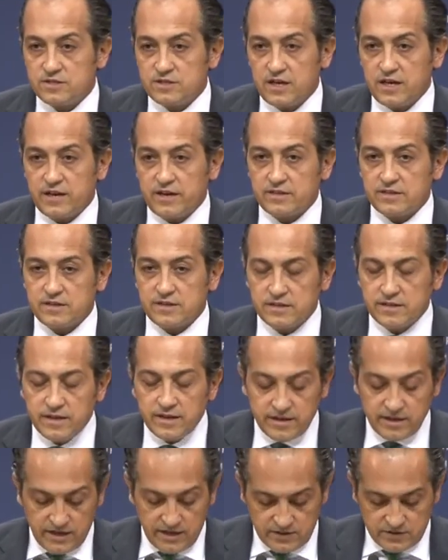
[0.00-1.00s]
ziyarette
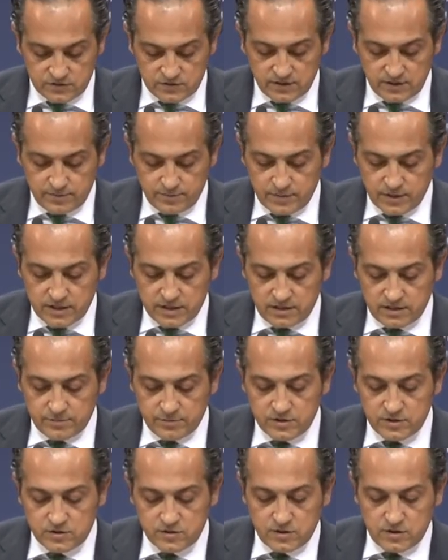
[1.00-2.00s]
de Sayın
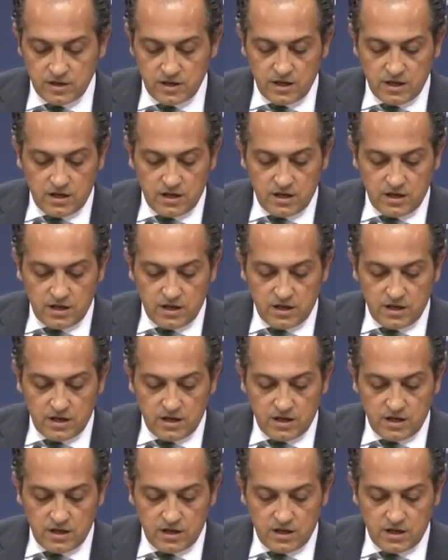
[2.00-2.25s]
Bakanımız,